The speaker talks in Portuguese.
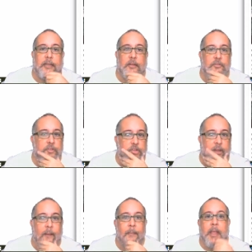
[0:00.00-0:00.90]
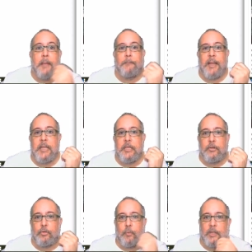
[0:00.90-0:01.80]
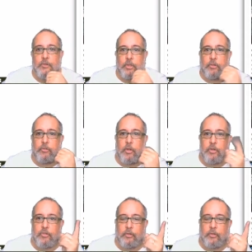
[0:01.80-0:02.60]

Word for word: tela dividida. My Heroes One Just 2,